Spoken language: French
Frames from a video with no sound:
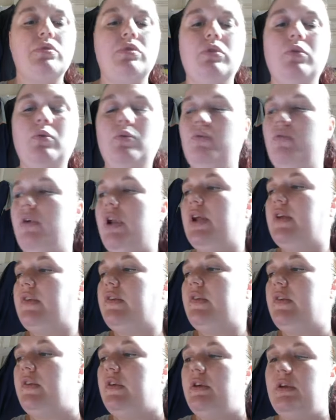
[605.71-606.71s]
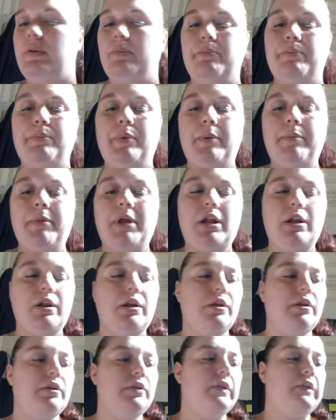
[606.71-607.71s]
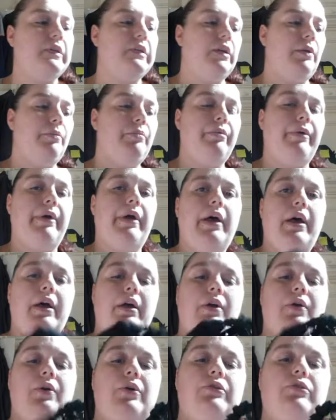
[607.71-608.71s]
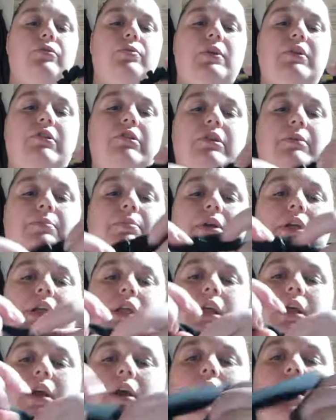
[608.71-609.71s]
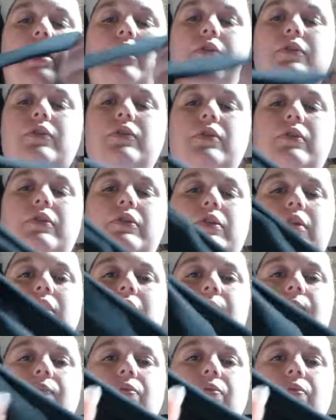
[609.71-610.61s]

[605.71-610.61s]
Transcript: Donc voilà, c'était pas mal sympa. Ensuite, j'ai pris euh, ceci.